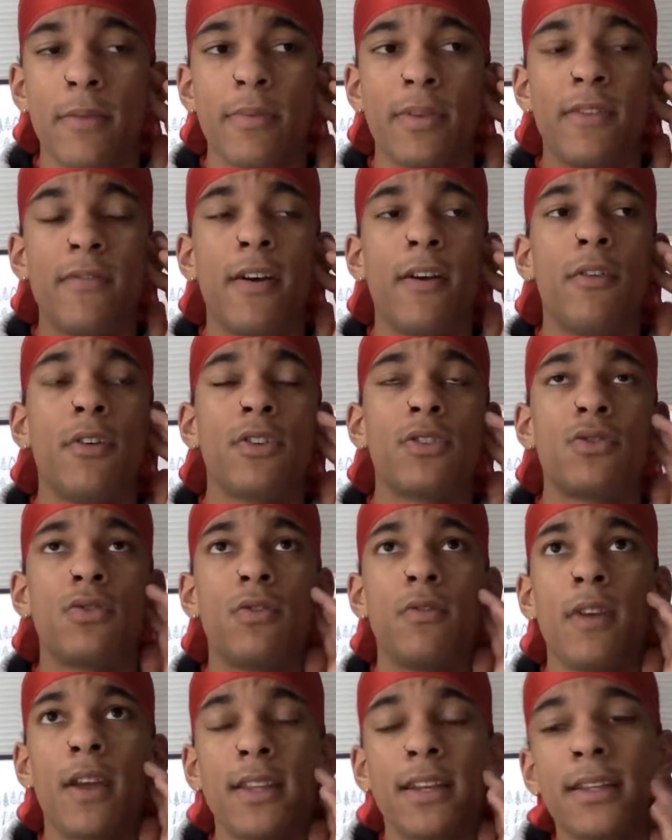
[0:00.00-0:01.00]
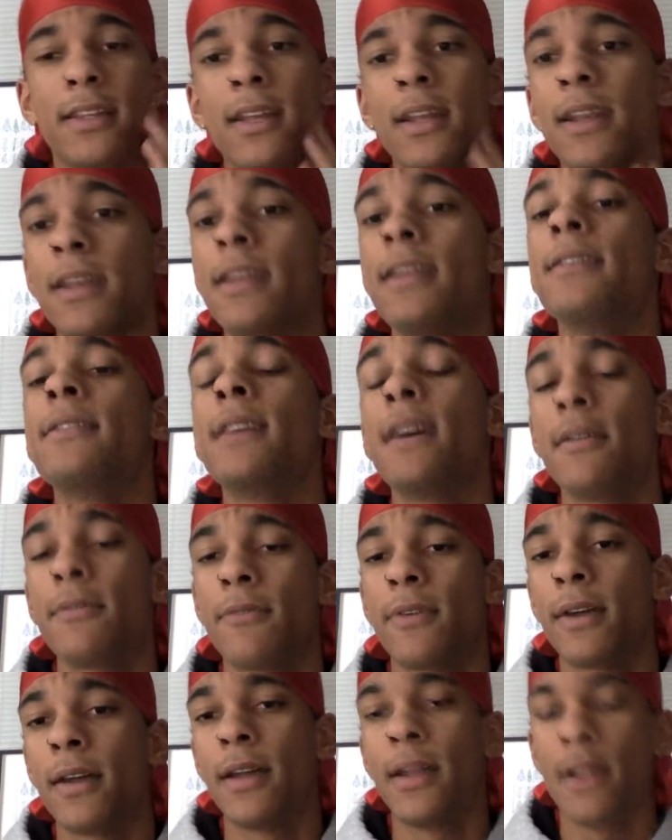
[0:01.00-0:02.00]
qui va avoir sauvé en tant que tel les
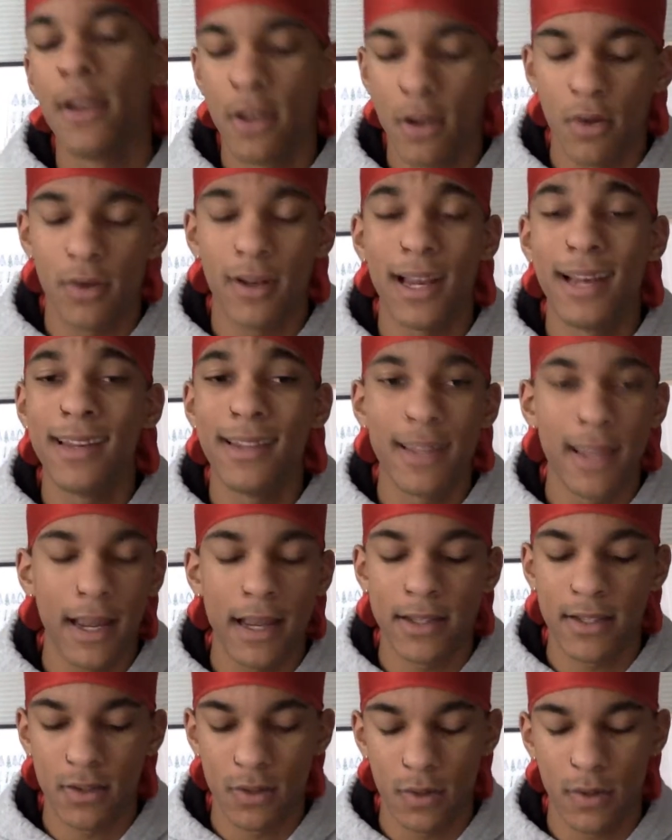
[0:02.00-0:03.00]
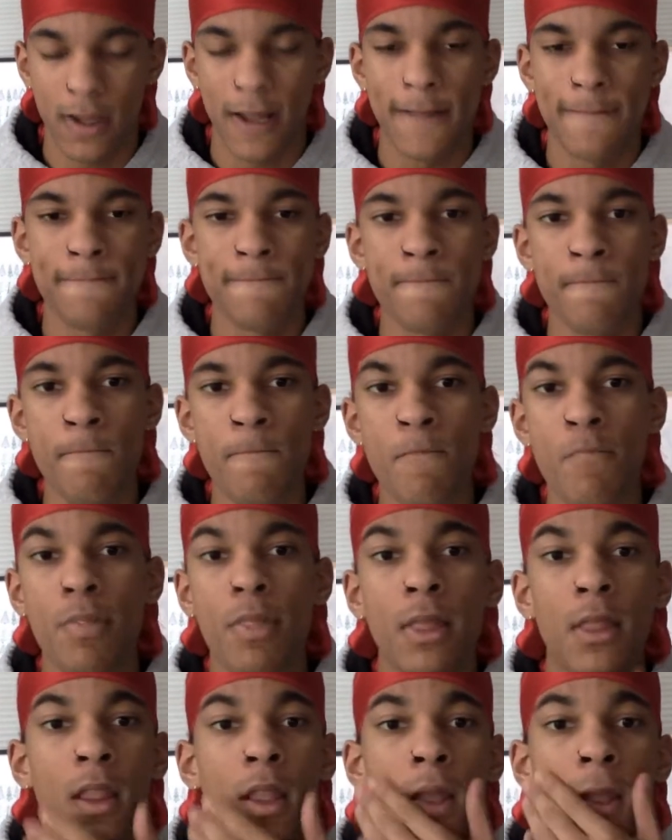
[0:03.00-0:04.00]
enfants, donc la littérature.
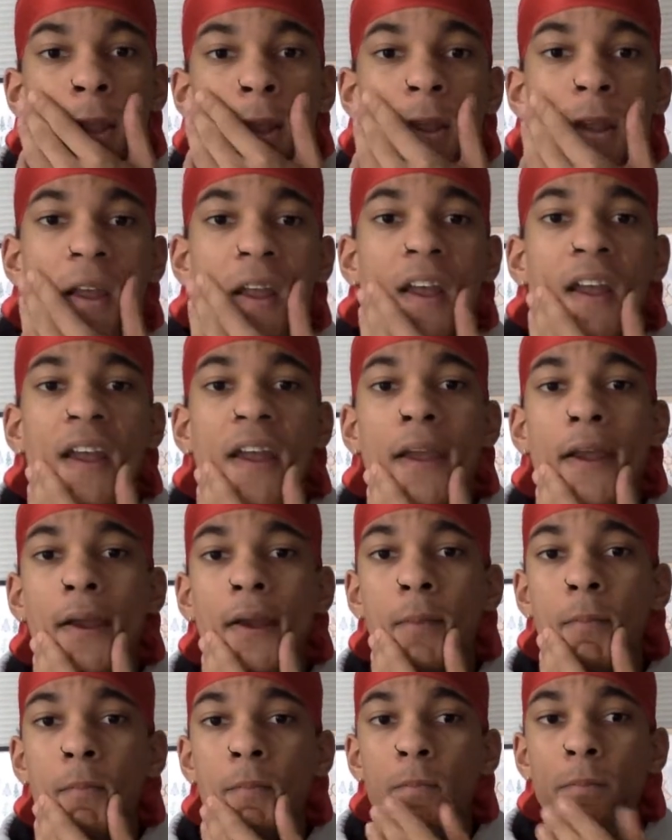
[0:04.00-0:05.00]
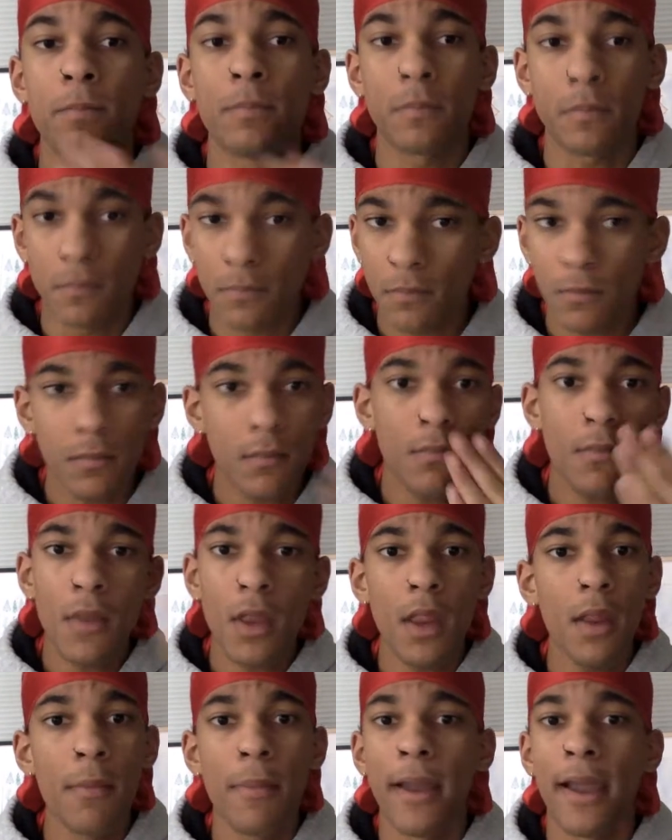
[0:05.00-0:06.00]
Euh,
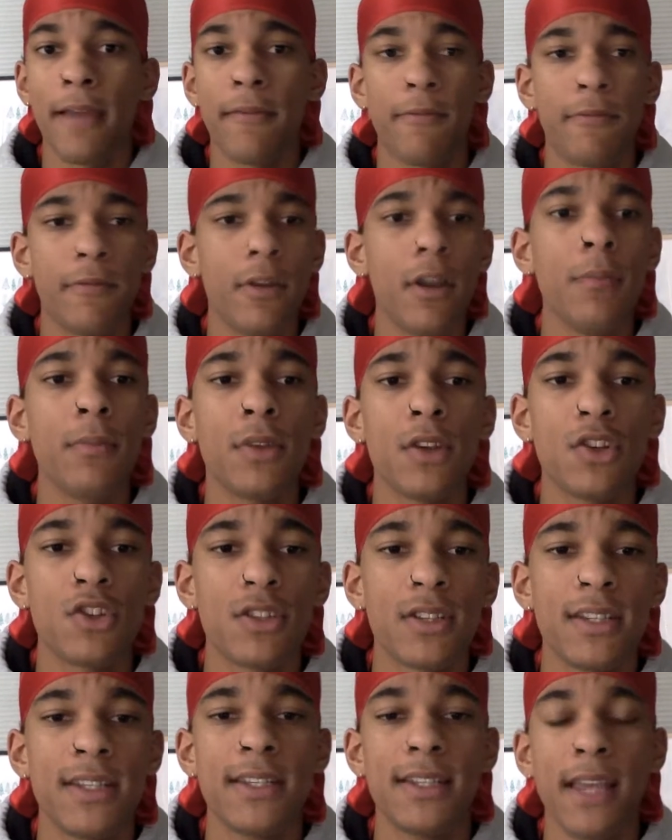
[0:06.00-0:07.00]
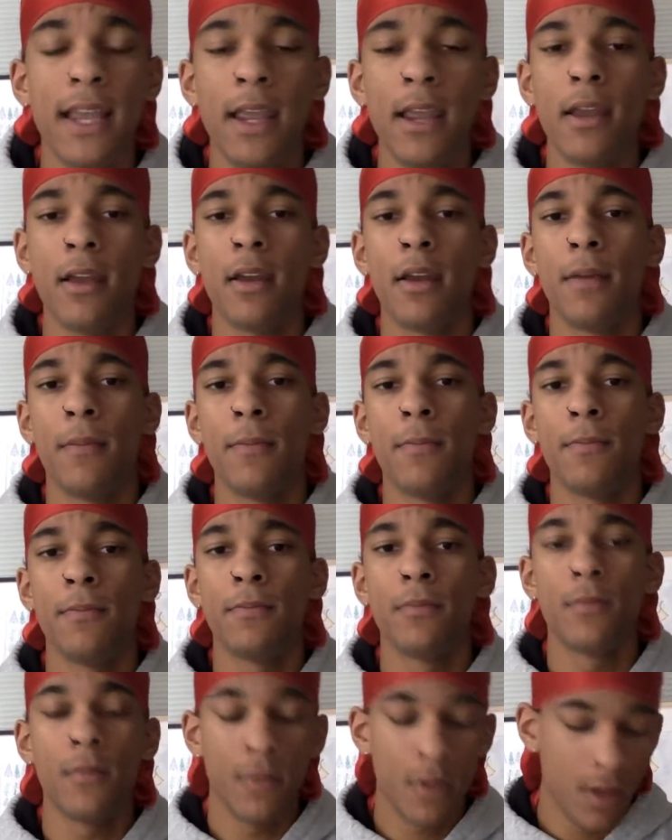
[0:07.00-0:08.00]
bref, comme que je disais, euh,
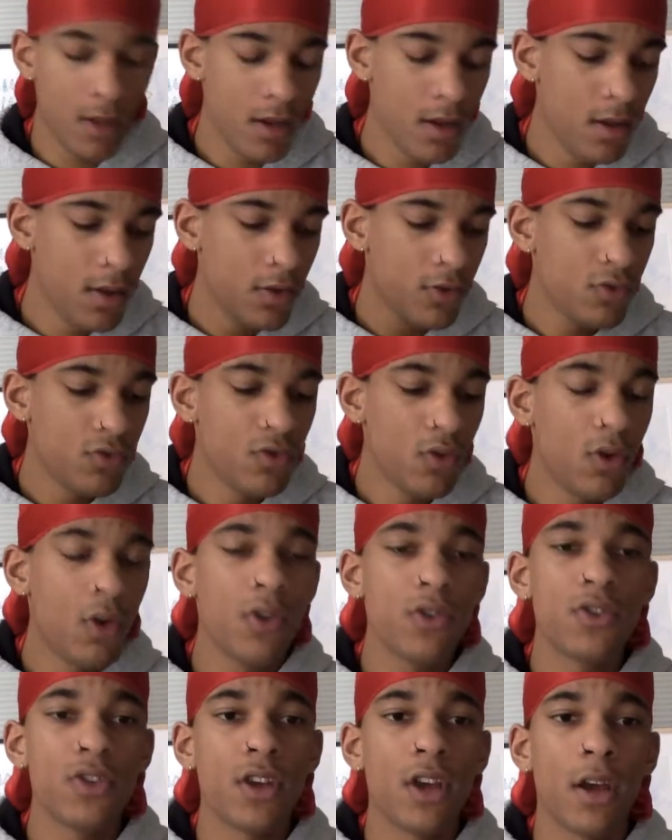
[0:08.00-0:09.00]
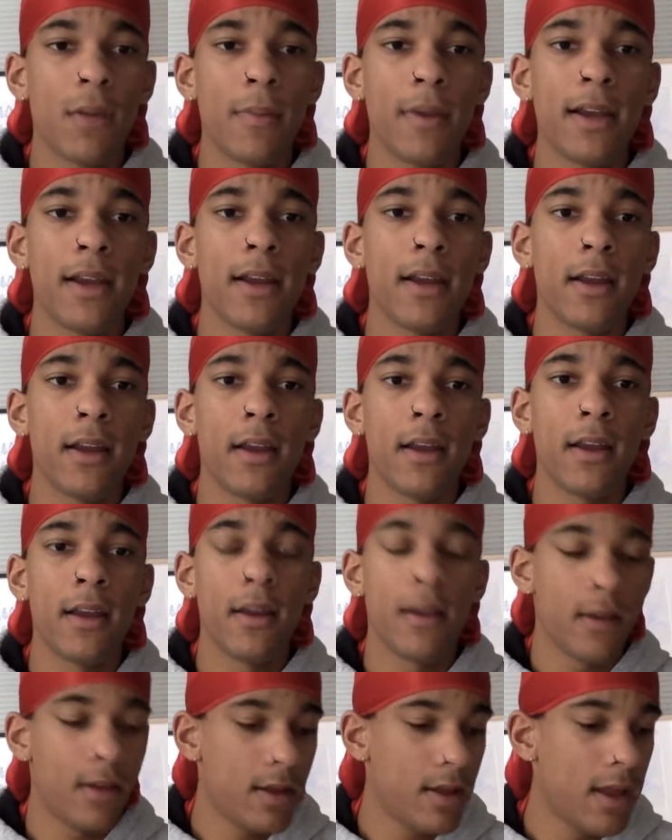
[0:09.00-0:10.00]
tout au long du
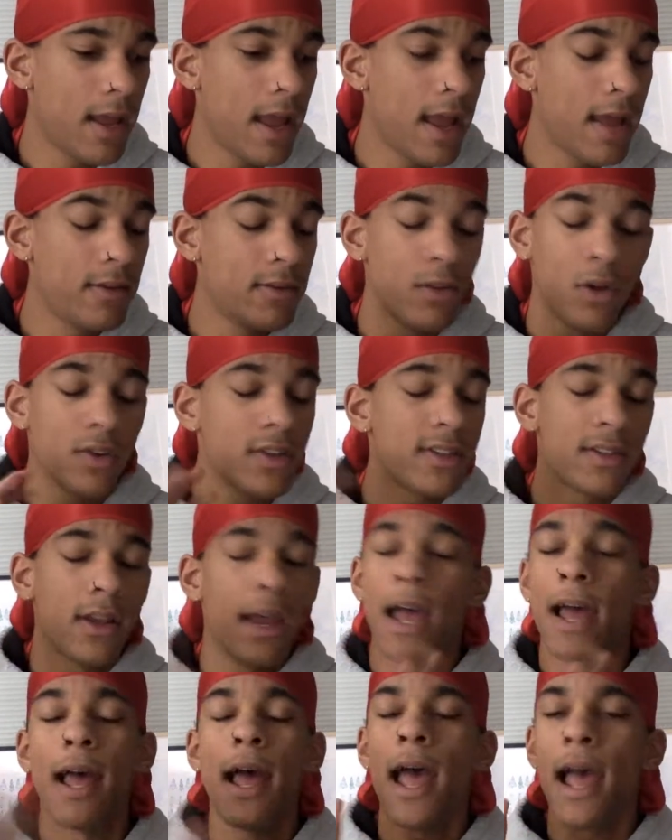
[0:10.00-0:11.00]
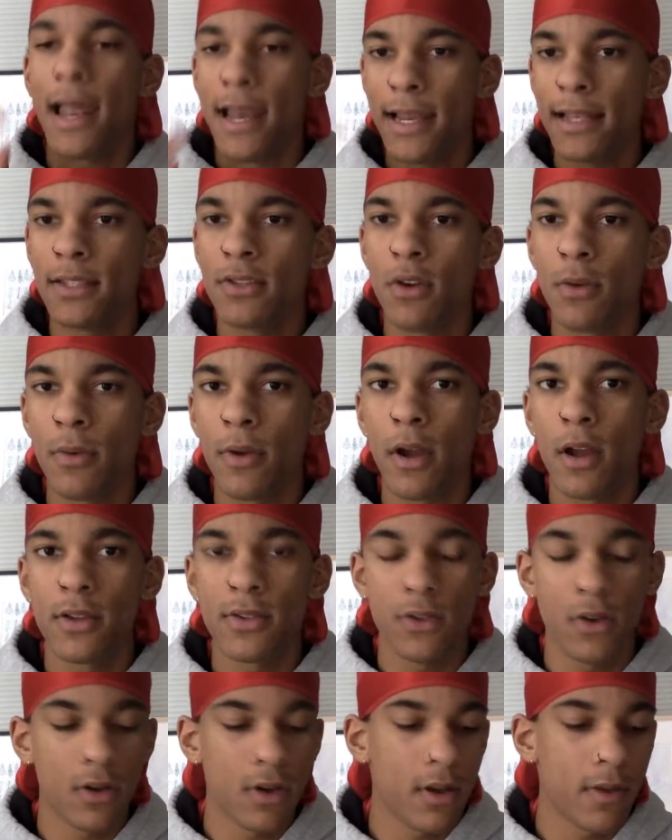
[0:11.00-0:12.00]
roman, donc, elle laisse son,
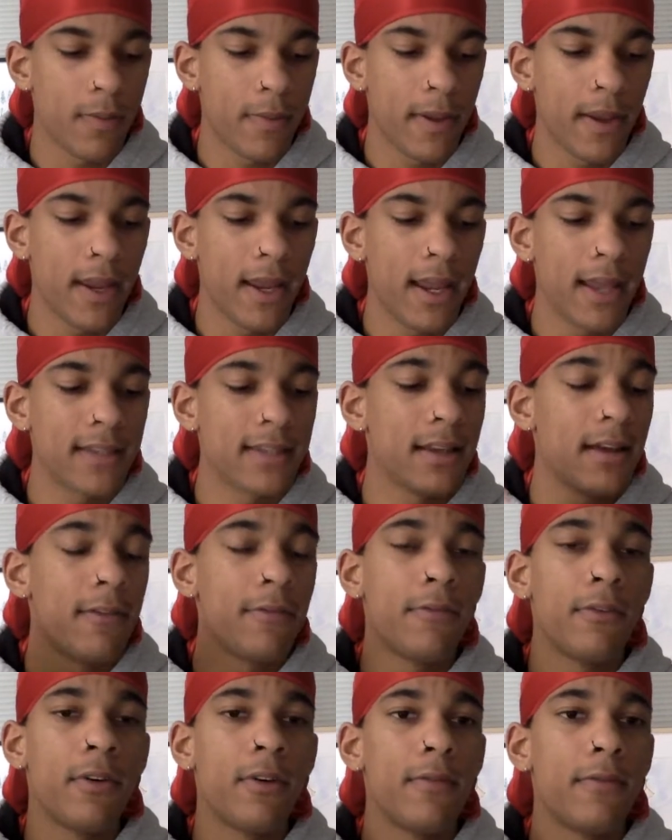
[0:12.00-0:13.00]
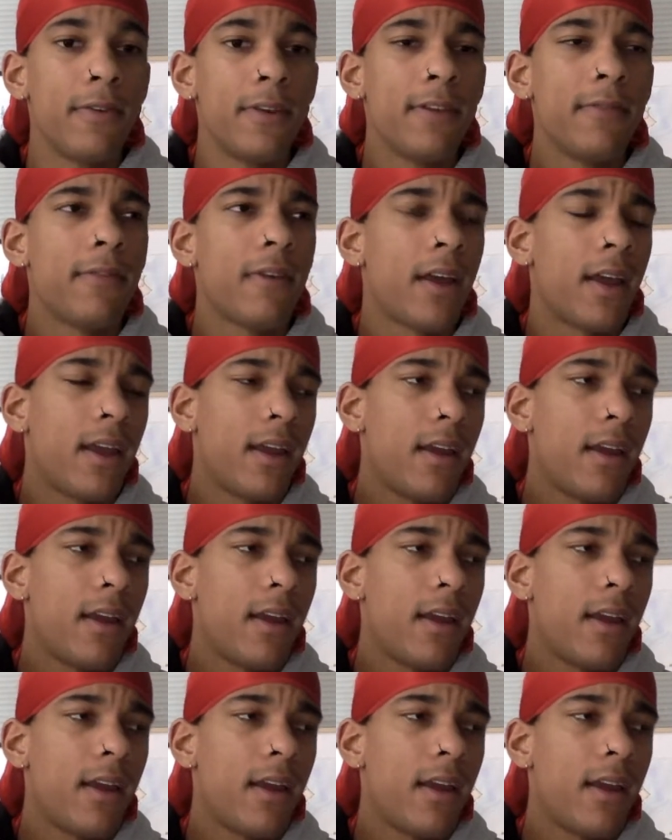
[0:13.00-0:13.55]
son copain, elle s'en va vivre